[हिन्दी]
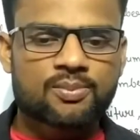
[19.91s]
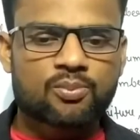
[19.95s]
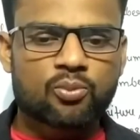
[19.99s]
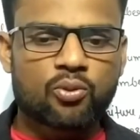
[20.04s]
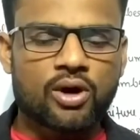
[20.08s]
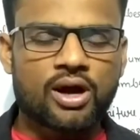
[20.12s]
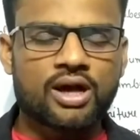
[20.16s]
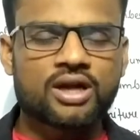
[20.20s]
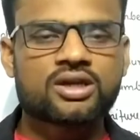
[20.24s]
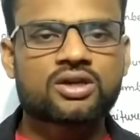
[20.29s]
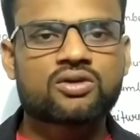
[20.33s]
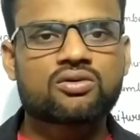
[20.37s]

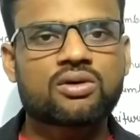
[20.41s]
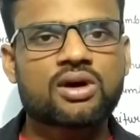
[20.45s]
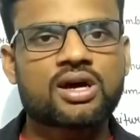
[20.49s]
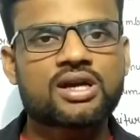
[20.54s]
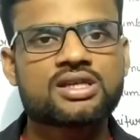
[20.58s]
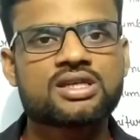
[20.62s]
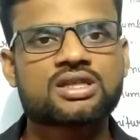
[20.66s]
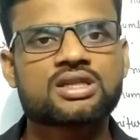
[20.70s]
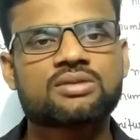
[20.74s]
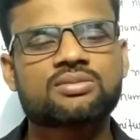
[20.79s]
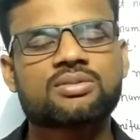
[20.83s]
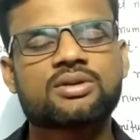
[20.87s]
पॉइंट
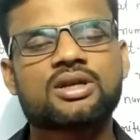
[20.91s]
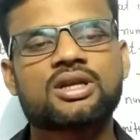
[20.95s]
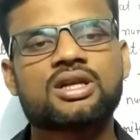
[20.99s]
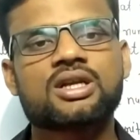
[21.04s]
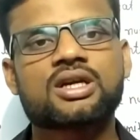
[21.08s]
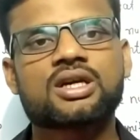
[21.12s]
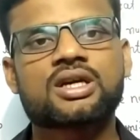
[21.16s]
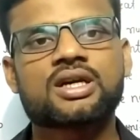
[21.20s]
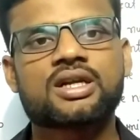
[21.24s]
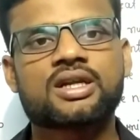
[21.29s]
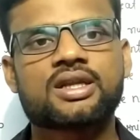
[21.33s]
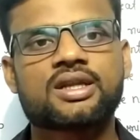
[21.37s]
वाइज एकदम क्लियर
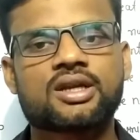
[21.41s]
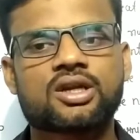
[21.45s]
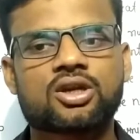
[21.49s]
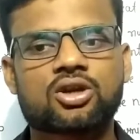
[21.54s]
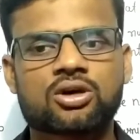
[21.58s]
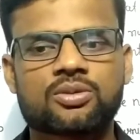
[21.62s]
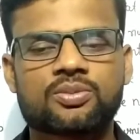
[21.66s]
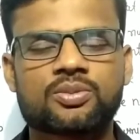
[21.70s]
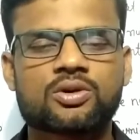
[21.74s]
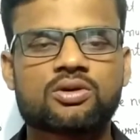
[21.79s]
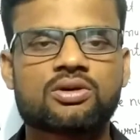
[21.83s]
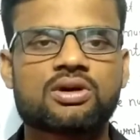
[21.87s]
कर रहे थे
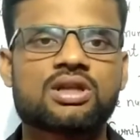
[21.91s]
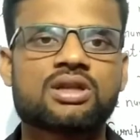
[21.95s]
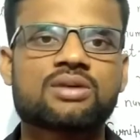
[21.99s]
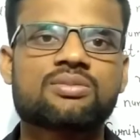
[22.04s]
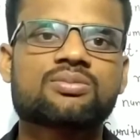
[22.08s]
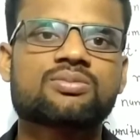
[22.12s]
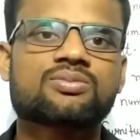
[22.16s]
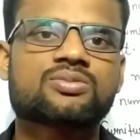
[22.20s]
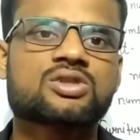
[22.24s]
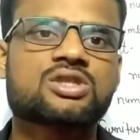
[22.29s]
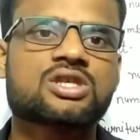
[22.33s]
टॉपिक वाइज हम